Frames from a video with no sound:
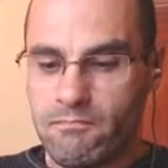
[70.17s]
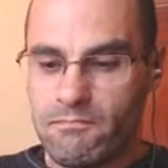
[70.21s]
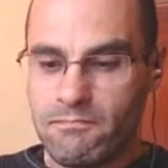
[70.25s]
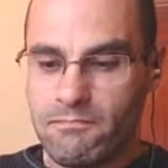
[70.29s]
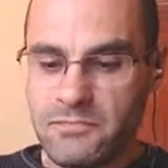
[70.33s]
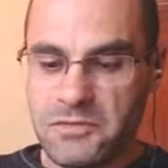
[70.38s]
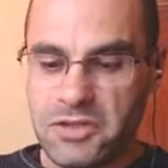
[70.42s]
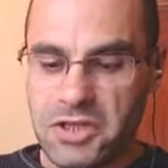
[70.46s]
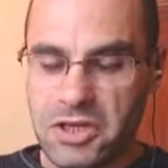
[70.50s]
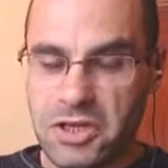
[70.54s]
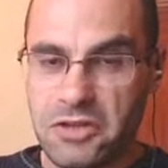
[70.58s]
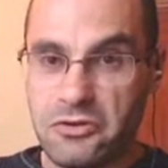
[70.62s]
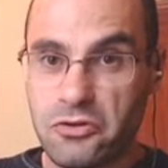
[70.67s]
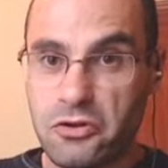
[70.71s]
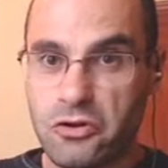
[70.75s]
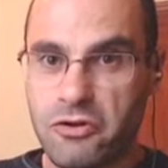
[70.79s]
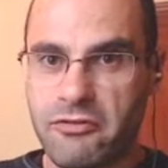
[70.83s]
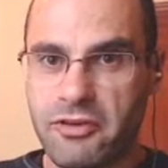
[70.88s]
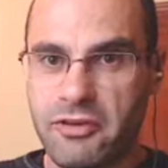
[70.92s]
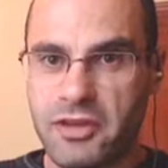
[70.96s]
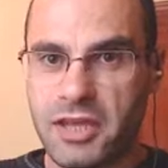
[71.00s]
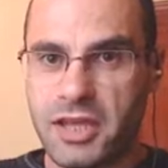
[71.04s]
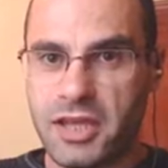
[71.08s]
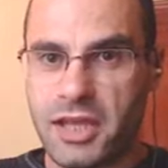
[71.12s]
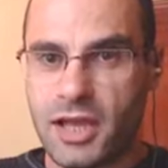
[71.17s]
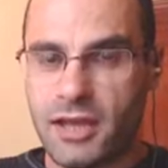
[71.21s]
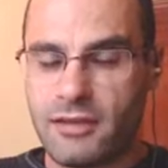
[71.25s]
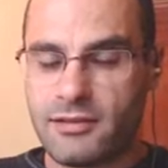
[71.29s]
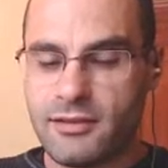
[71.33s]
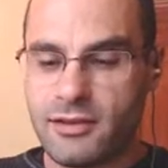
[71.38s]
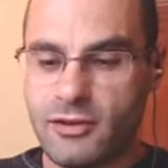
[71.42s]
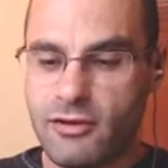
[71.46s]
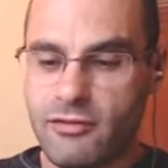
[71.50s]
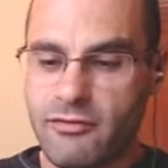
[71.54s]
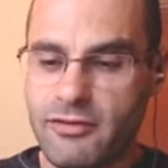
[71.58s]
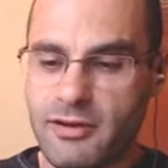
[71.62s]
Teniendo cofre
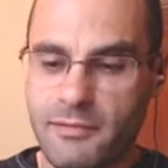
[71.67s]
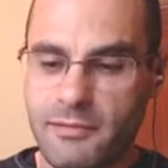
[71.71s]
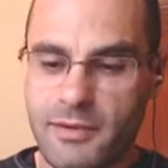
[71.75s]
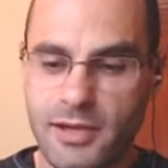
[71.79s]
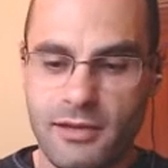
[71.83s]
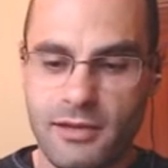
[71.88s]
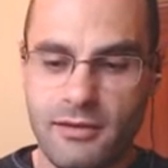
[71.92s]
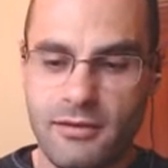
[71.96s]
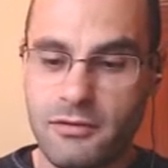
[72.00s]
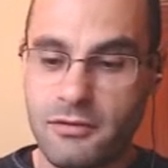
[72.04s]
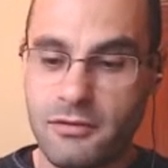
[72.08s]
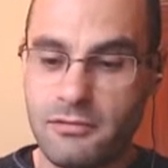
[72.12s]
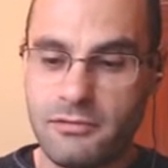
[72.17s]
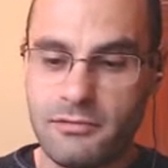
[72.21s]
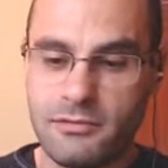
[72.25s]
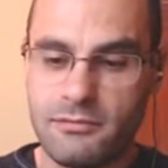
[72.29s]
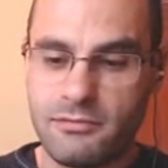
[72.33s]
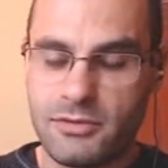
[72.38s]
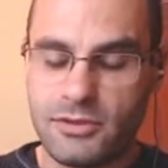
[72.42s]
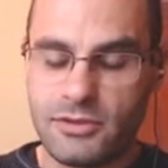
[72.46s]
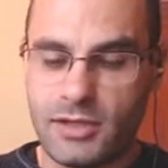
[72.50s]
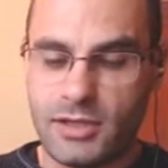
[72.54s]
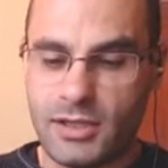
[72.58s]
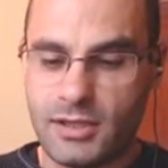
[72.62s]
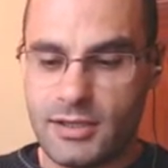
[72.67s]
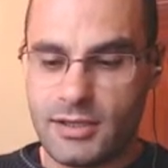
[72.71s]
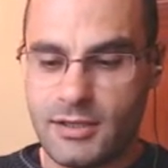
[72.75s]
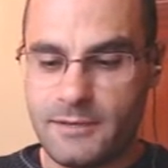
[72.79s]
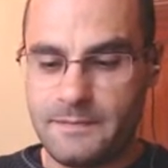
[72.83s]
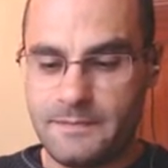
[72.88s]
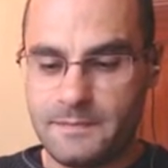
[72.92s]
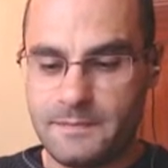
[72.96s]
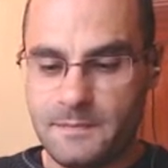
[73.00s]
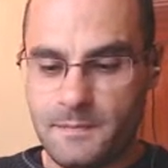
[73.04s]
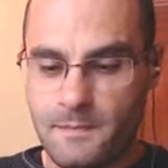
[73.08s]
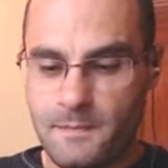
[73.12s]
gigante, cofre mágico. Impresionante.
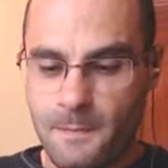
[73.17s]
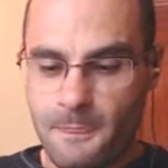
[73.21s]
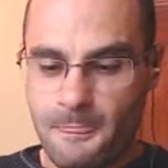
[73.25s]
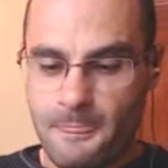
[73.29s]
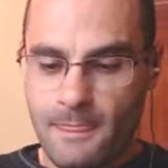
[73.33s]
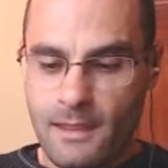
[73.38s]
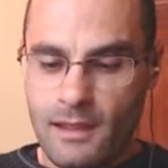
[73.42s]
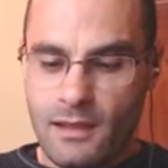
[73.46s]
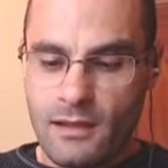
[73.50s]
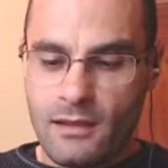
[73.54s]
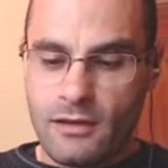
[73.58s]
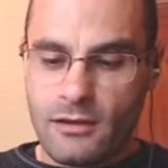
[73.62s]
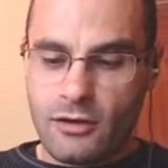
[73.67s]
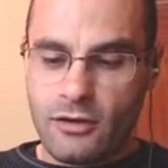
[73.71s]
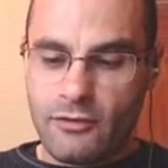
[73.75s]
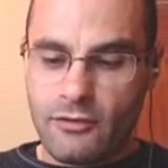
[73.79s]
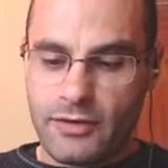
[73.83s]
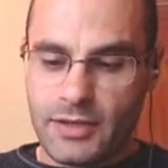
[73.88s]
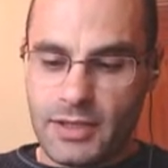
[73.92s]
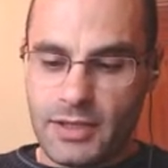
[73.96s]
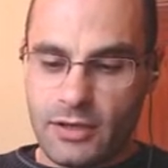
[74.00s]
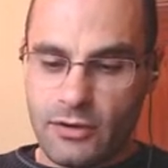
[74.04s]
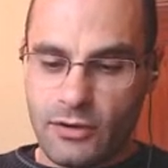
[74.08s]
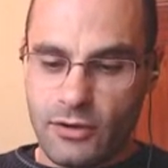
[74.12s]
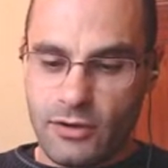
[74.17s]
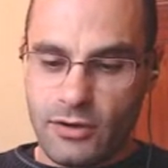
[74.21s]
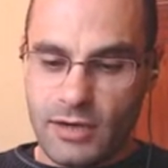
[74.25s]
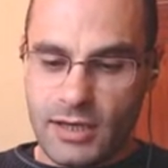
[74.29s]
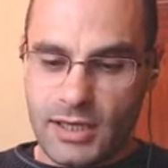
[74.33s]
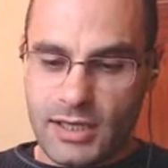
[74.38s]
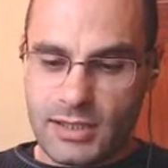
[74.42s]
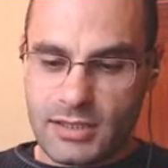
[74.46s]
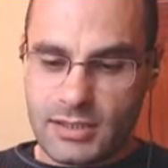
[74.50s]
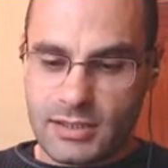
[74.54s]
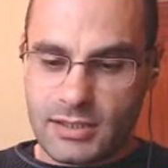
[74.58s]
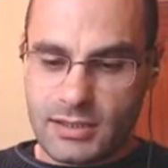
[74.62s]
Cofre de
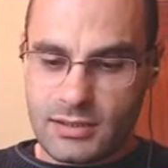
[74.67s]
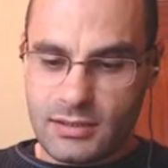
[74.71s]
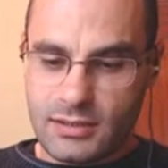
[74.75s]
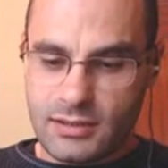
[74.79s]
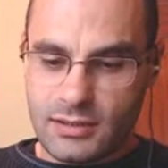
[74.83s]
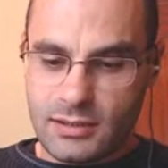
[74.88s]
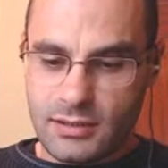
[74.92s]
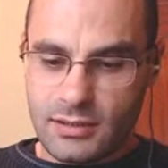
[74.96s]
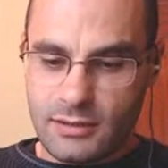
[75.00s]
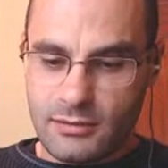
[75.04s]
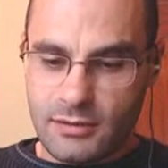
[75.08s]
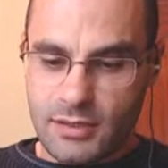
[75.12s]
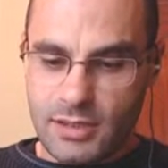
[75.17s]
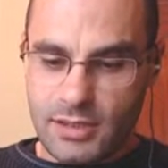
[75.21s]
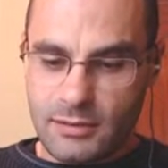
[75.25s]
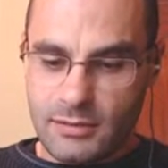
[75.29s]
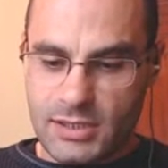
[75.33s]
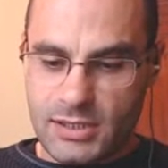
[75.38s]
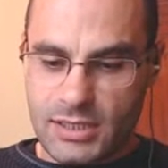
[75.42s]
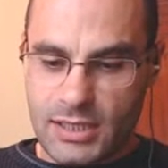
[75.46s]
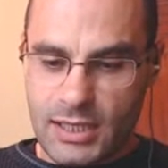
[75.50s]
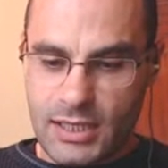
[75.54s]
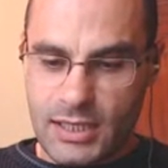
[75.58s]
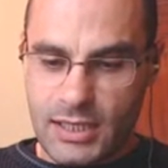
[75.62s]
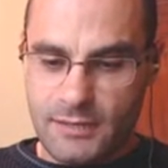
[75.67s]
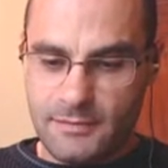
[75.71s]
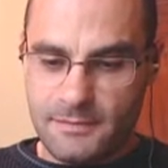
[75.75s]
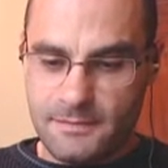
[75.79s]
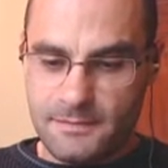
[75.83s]
coronas. A ver qué me sale.